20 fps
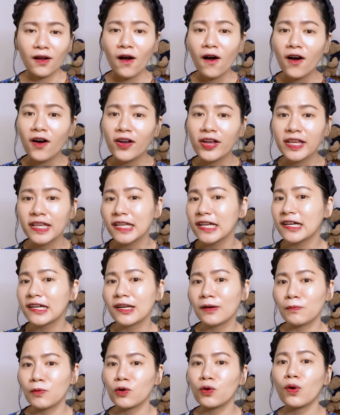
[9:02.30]
coi như
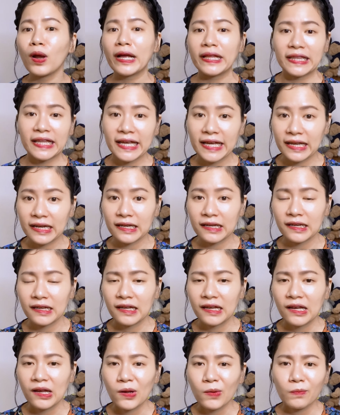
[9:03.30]
là một loại thiền,
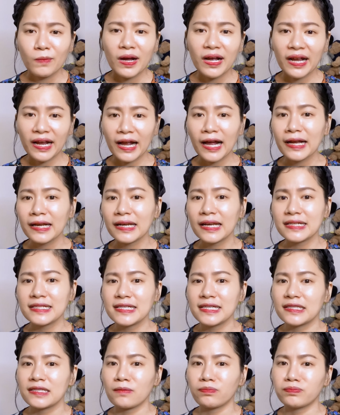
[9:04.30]
bằng cách là
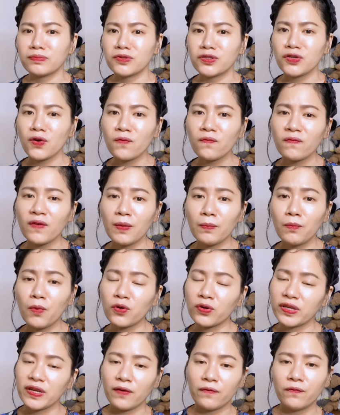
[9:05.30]
chỉ tập trung vào
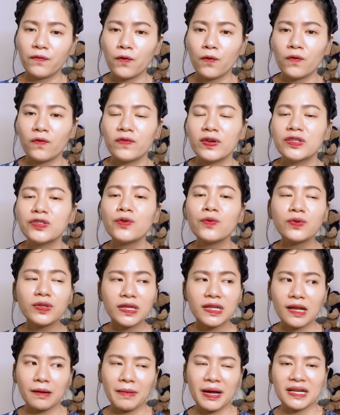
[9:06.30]
một nhiệm vụ. Ví dụ
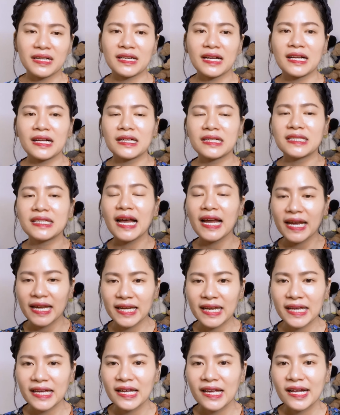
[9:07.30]
như là bạn chạy
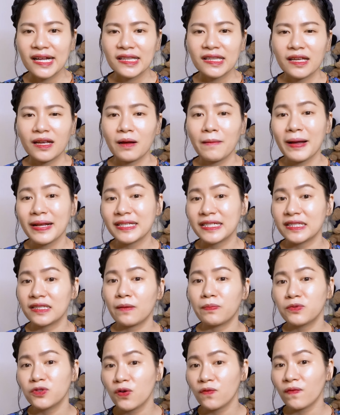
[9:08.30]
đi thì các bạn chỉ
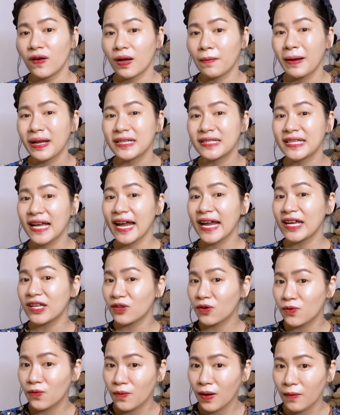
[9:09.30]
tập trung vào các bạn chạy
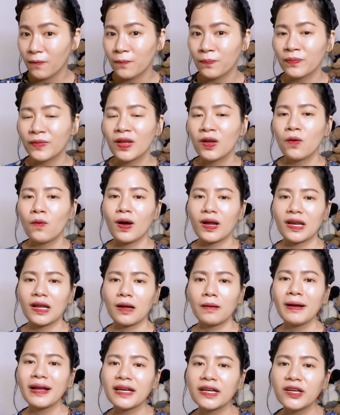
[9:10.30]
thôi, đúng không? Hoặc là
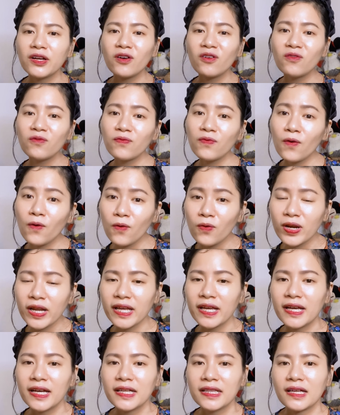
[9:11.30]
các bạn khiêu vũ đi
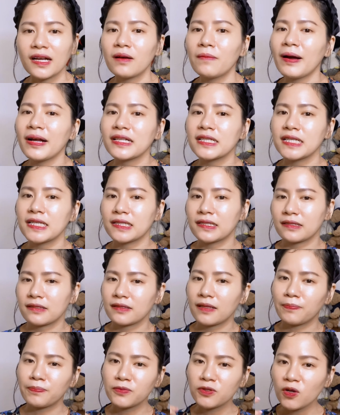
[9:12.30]
thì các bạn chỉ
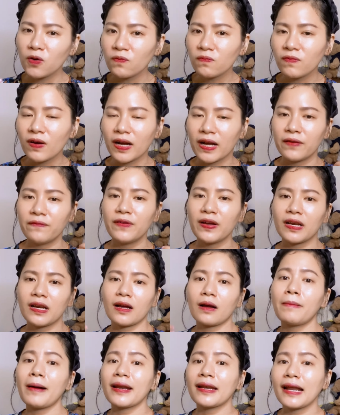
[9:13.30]
tập trung vào cái việc là
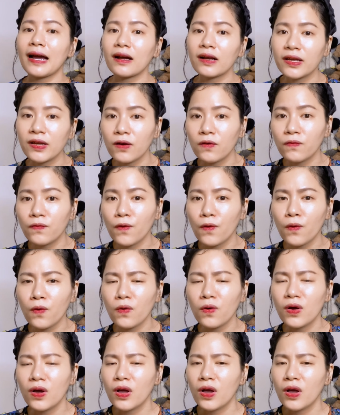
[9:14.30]
các bạn đang khiêu vũ.